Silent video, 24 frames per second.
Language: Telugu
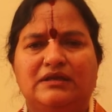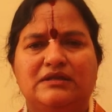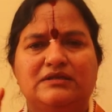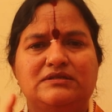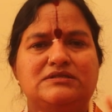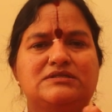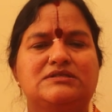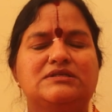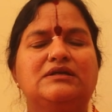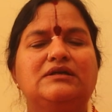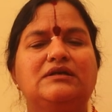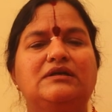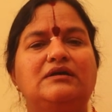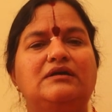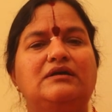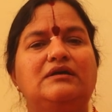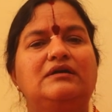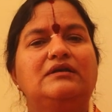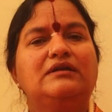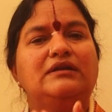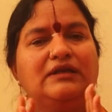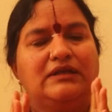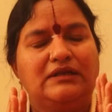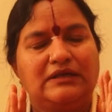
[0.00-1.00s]
నిజంగా
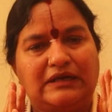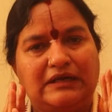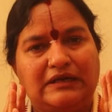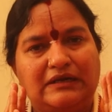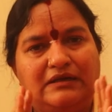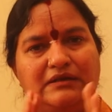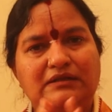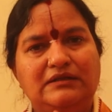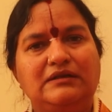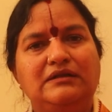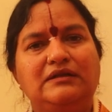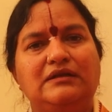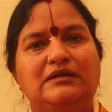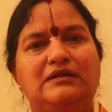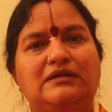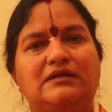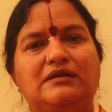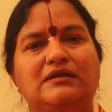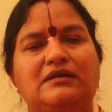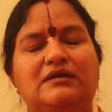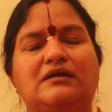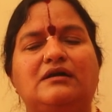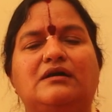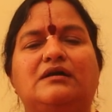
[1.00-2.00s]
నేను
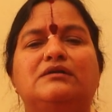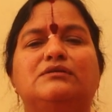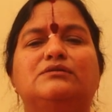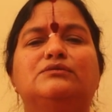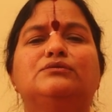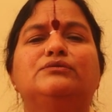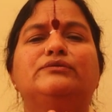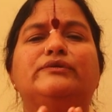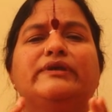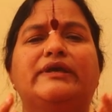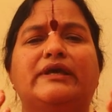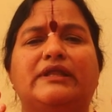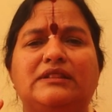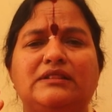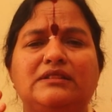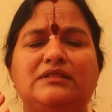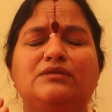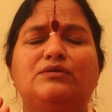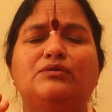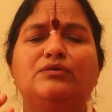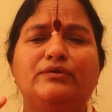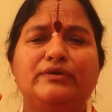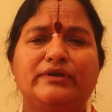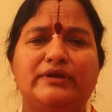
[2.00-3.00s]
అంటున్నానని కాదు
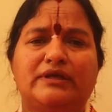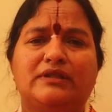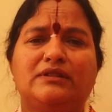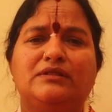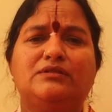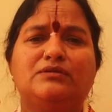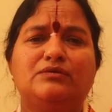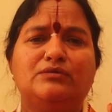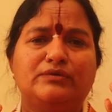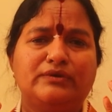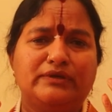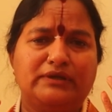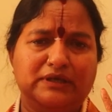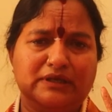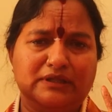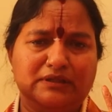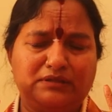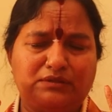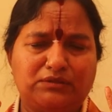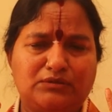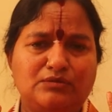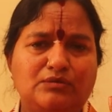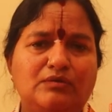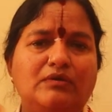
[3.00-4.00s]
ఎంతో ఎంతో
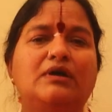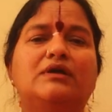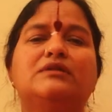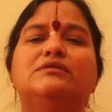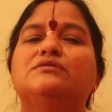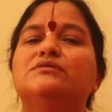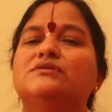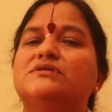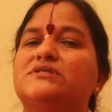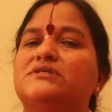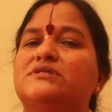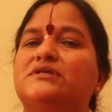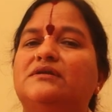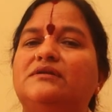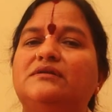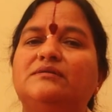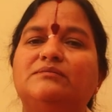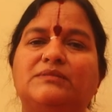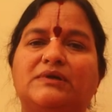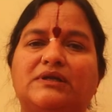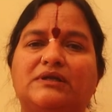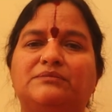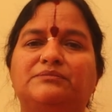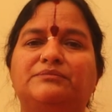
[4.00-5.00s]
ఎంతో
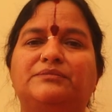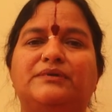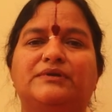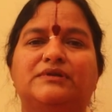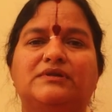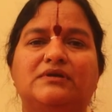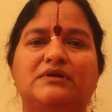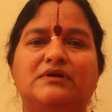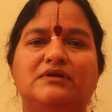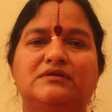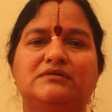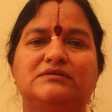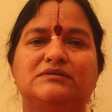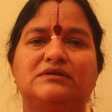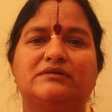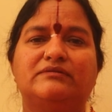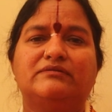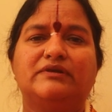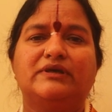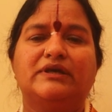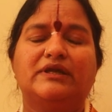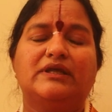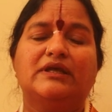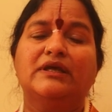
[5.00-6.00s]
అదృష్టాన్ని మనం
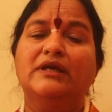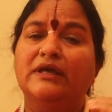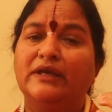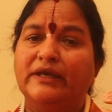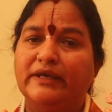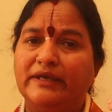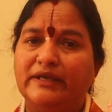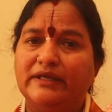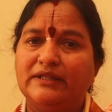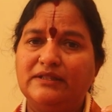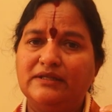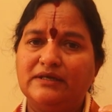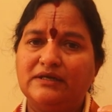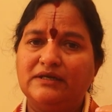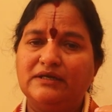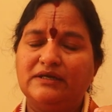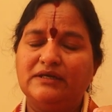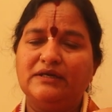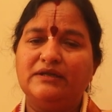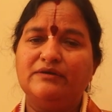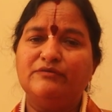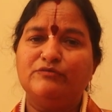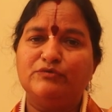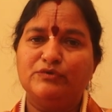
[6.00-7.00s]
పొందగలుగుతామండి
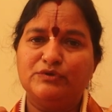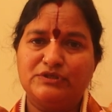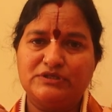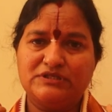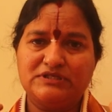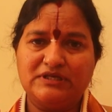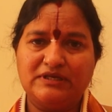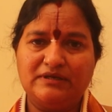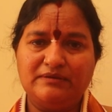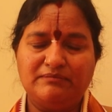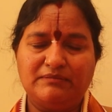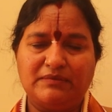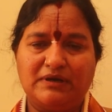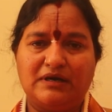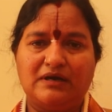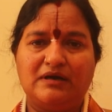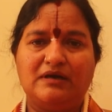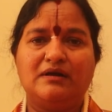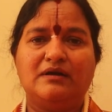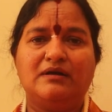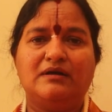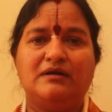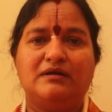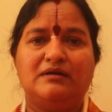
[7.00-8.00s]
ఎందుకంటే వచ్చే మా
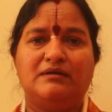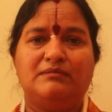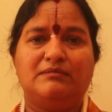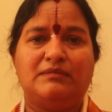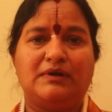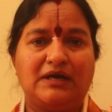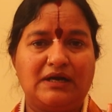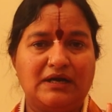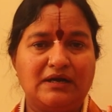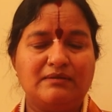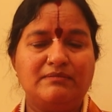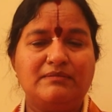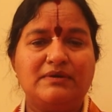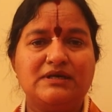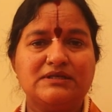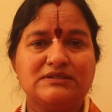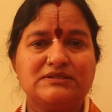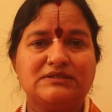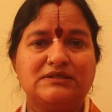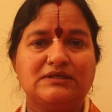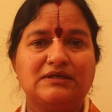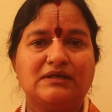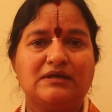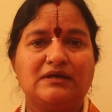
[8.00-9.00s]

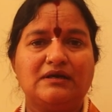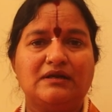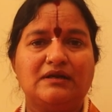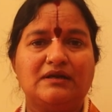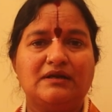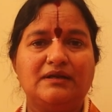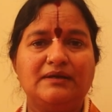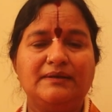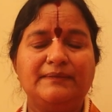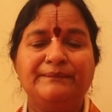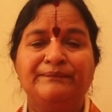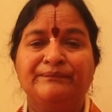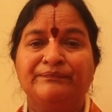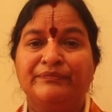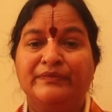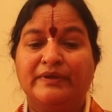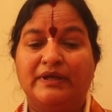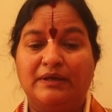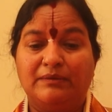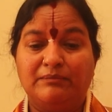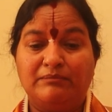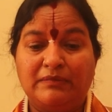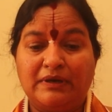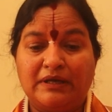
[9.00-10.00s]
మాఘమాసానికల్లా
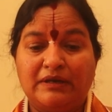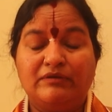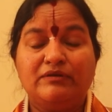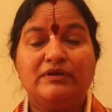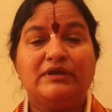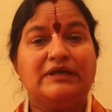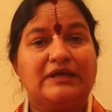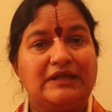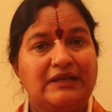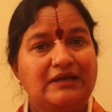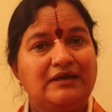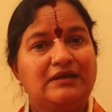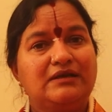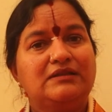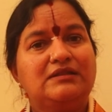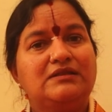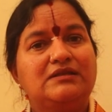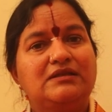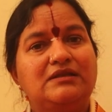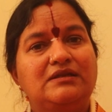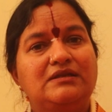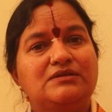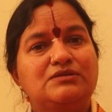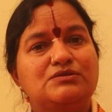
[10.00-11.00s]
మనం వెనక
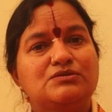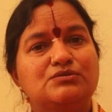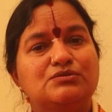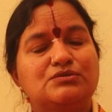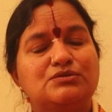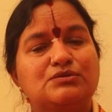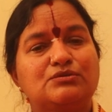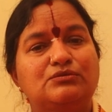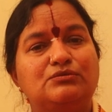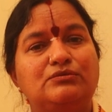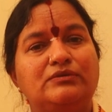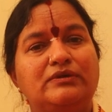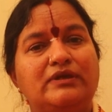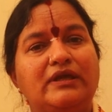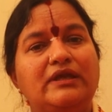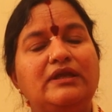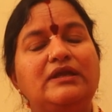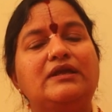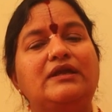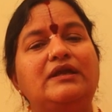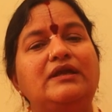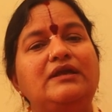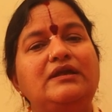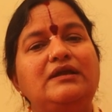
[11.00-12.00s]
తిరిగి చూసుకుంటే
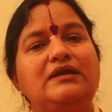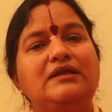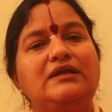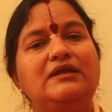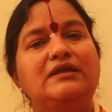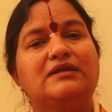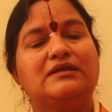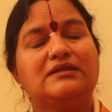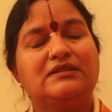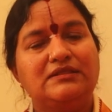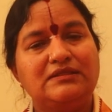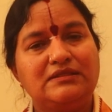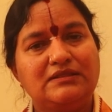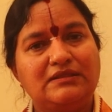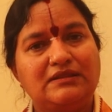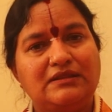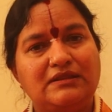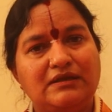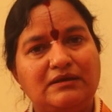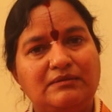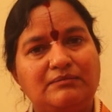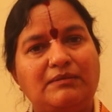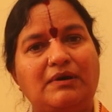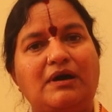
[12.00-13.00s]
ఏంటి
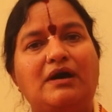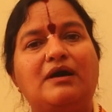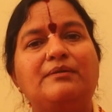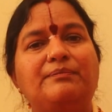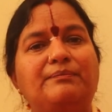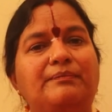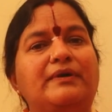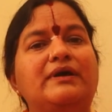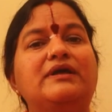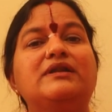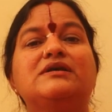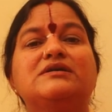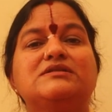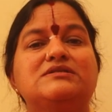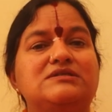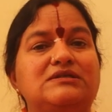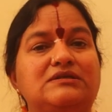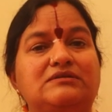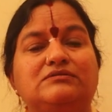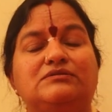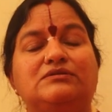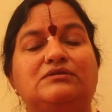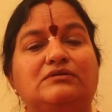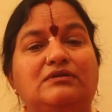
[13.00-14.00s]
ఇంత మార్పా నా
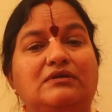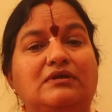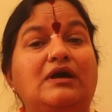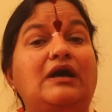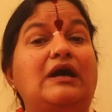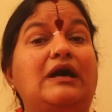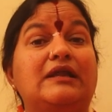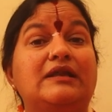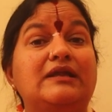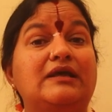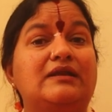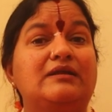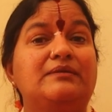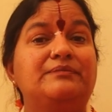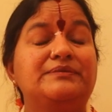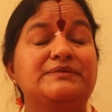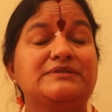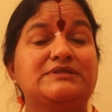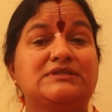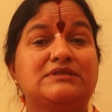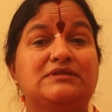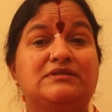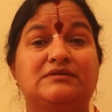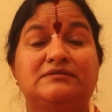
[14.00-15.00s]
జీవితంలో అని
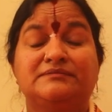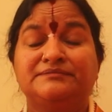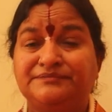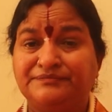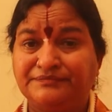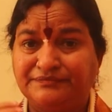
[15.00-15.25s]
అనిపిస్తుంది